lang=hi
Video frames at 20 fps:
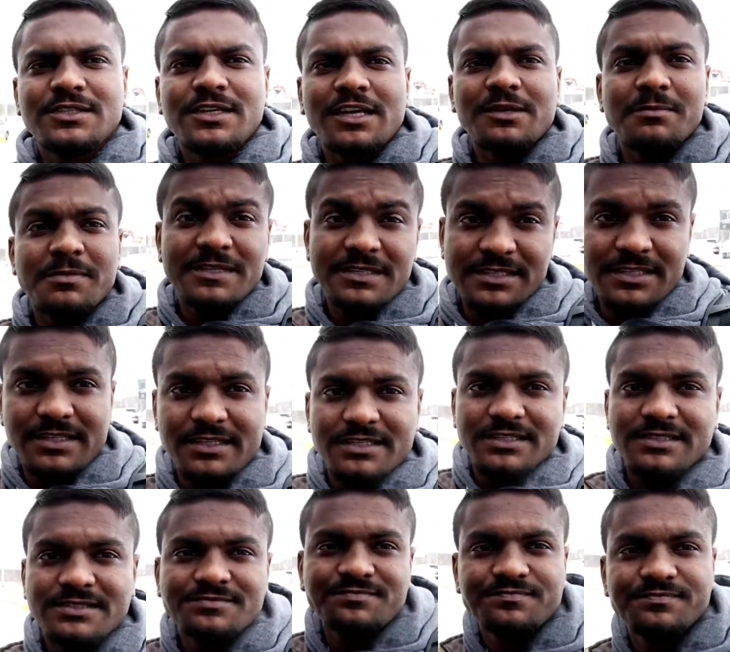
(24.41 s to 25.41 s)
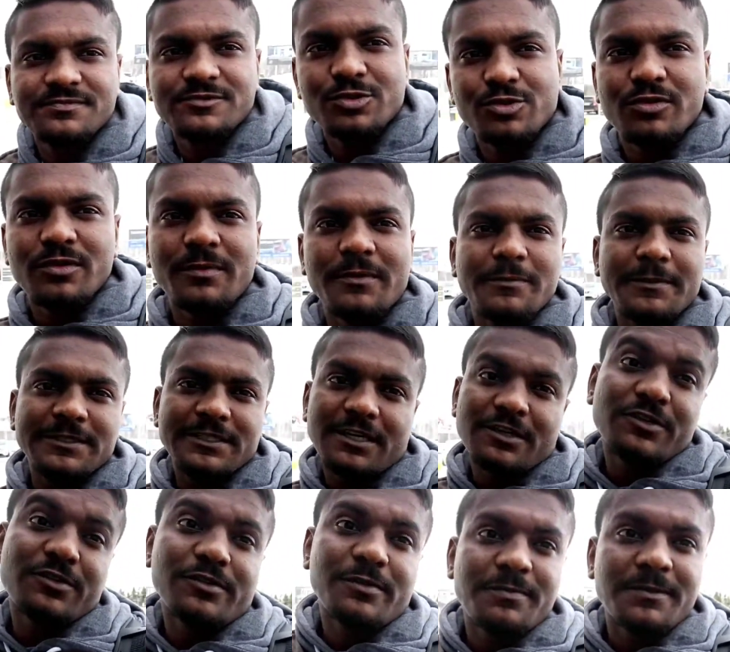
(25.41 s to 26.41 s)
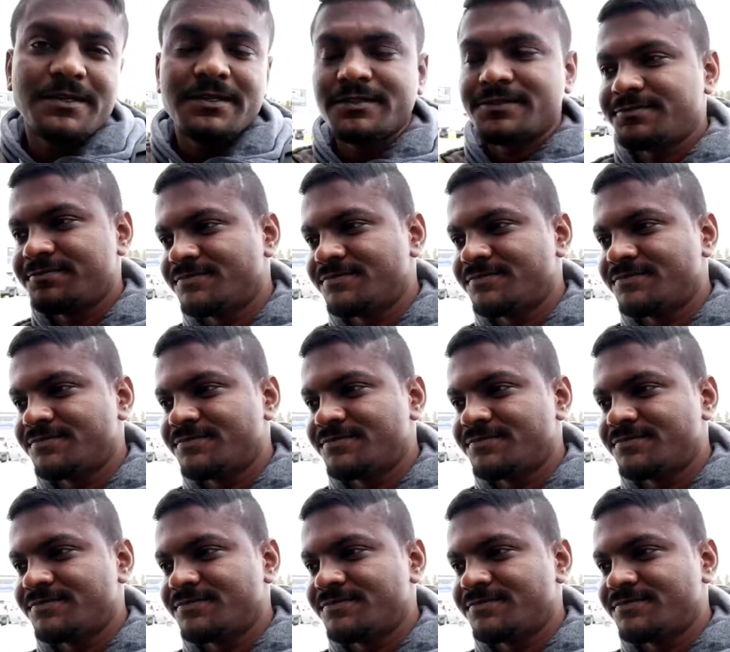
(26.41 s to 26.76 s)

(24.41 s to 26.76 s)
एन बी सी तो अभी मैं जा रहा हूँ अपना